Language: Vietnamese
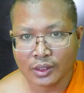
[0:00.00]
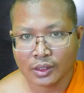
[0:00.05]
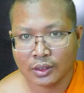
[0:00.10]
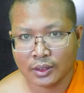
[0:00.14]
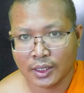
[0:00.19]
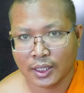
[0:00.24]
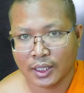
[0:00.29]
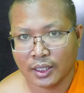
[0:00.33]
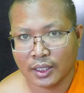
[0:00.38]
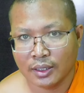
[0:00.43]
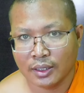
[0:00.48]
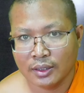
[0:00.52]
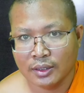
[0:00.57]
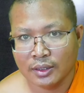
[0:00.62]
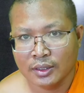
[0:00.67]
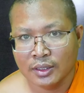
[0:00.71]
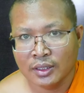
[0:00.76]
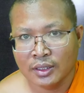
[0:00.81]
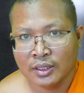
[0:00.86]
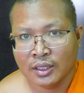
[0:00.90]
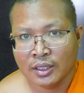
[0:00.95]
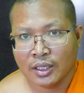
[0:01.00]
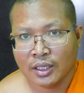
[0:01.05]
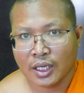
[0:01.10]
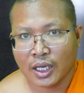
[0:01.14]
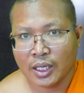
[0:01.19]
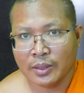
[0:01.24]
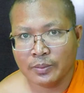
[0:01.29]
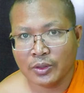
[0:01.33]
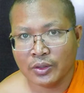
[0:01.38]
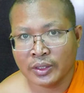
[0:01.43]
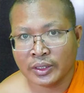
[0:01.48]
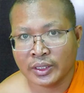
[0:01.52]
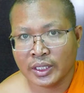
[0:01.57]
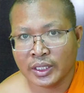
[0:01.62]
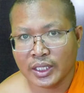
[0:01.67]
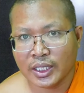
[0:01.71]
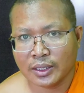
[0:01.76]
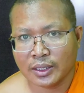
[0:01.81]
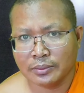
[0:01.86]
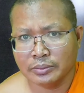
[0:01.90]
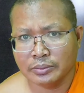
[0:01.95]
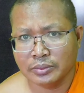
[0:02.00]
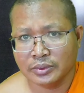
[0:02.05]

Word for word: nè hai mũi tiệt